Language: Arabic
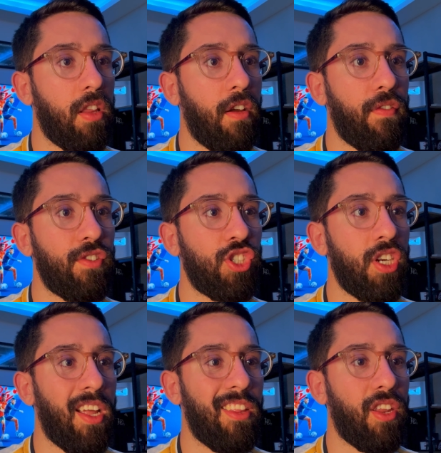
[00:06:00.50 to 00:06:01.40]
هدف
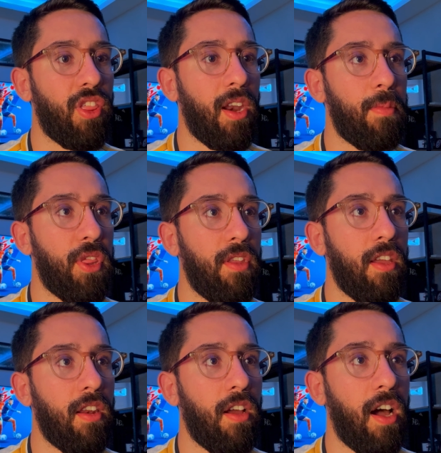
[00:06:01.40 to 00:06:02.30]
شنايدر ضرب
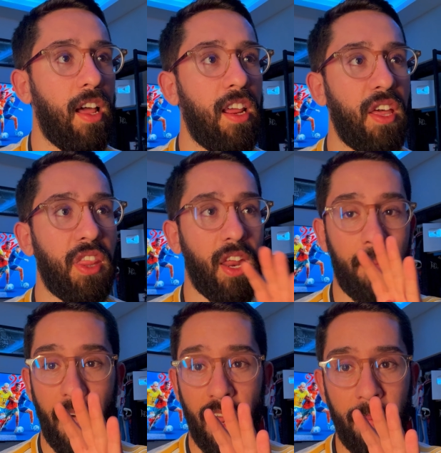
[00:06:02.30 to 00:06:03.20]
اثنين حاليا
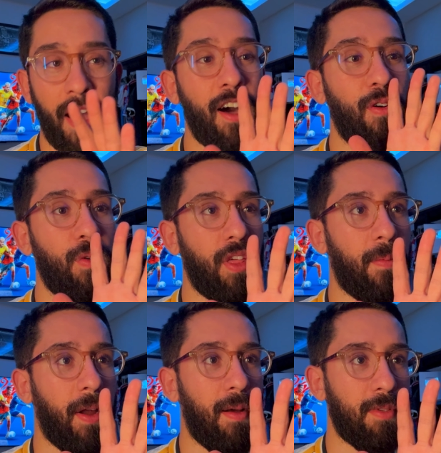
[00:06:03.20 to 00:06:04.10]
ضرب أربعة
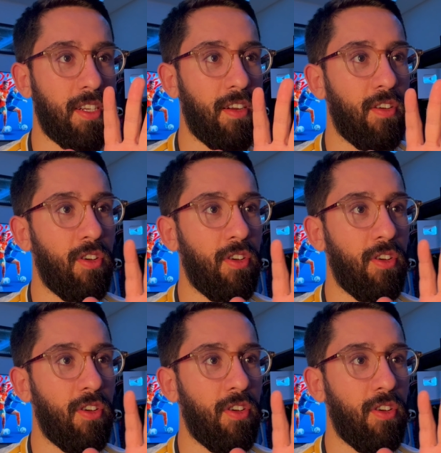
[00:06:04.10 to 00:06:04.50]
وضرب خمسة